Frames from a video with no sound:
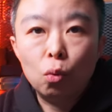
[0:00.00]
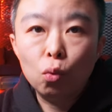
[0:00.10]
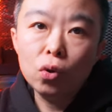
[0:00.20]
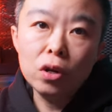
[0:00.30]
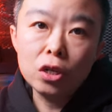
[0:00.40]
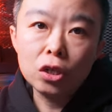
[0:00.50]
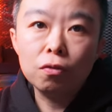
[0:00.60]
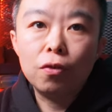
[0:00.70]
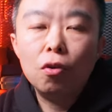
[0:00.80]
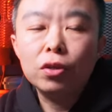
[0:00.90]
那无论是
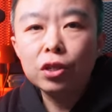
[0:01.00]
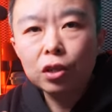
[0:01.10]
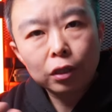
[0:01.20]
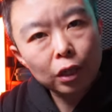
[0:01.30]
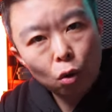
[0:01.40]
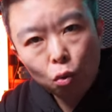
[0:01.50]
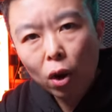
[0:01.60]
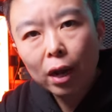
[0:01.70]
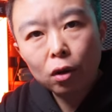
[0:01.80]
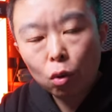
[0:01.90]
否经常在户
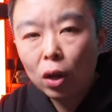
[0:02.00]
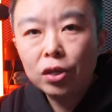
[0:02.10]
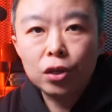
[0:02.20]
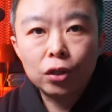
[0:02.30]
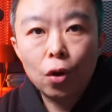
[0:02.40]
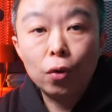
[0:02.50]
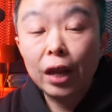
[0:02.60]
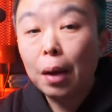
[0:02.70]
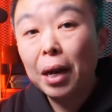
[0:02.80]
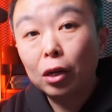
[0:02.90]
外更换镜头，
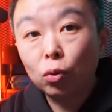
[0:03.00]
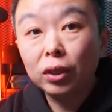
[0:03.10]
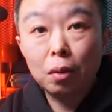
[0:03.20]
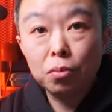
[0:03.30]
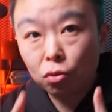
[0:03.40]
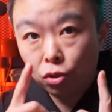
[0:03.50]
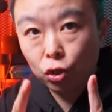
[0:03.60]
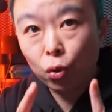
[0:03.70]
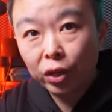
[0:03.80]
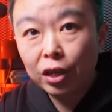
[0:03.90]
哪怕说咱们就
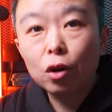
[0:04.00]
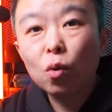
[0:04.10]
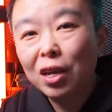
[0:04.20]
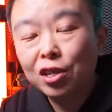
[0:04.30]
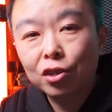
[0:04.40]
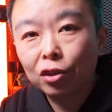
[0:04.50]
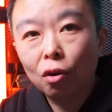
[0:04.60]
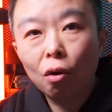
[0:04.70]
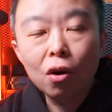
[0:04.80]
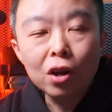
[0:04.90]
只用一个挂机镜
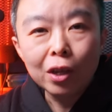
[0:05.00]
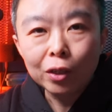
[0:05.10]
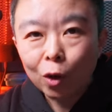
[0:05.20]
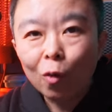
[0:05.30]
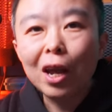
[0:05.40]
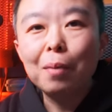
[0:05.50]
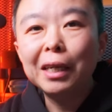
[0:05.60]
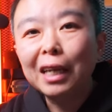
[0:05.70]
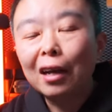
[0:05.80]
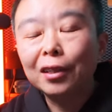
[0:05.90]
头，从来
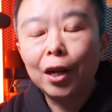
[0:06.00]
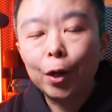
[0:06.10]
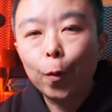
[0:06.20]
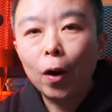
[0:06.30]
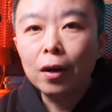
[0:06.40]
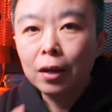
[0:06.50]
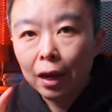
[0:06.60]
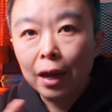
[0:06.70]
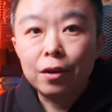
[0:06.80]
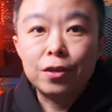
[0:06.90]
没拿下来过，
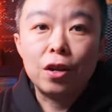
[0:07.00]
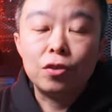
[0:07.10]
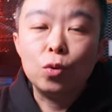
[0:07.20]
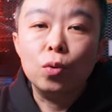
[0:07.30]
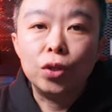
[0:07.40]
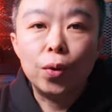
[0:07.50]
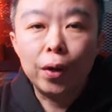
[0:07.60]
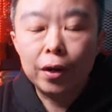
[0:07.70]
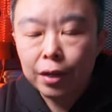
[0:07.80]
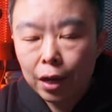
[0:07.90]
哎，这相机用久
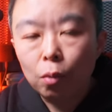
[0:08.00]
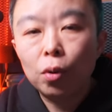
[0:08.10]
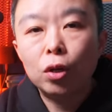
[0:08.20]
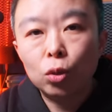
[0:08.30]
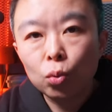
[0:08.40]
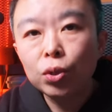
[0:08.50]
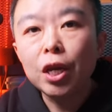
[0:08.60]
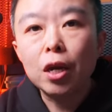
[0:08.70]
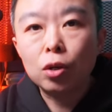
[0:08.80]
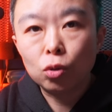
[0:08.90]
了也会出
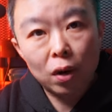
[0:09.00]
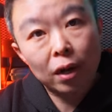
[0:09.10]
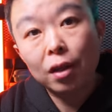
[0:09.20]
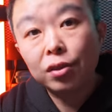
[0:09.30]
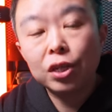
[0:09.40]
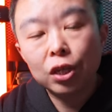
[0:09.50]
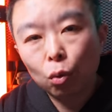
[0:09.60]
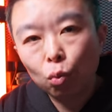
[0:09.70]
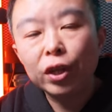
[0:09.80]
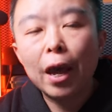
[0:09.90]
现传感器的
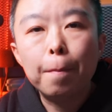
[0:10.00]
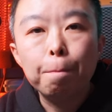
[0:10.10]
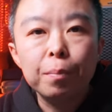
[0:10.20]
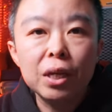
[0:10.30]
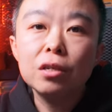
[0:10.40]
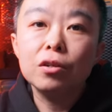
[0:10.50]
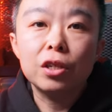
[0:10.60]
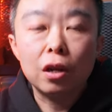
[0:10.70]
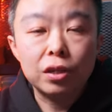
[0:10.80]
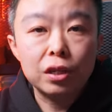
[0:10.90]
污点。毕竟
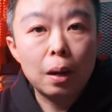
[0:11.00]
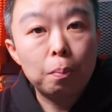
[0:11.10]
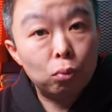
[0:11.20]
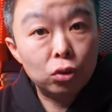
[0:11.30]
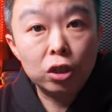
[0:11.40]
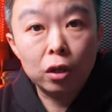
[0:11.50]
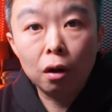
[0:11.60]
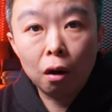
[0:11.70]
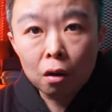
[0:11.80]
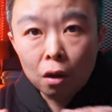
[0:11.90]
相机它不是一
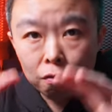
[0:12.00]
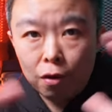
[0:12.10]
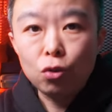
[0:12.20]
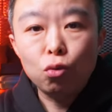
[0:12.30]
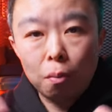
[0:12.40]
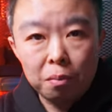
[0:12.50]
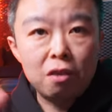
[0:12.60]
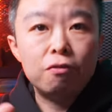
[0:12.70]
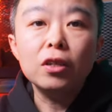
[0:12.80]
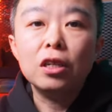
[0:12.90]
个完全
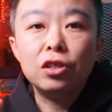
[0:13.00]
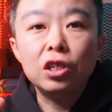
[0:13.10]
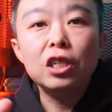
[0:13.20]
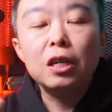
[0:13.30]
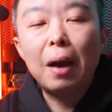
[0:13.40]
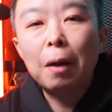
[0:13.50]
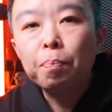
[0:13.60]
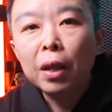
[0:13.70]
密封的机器嘛。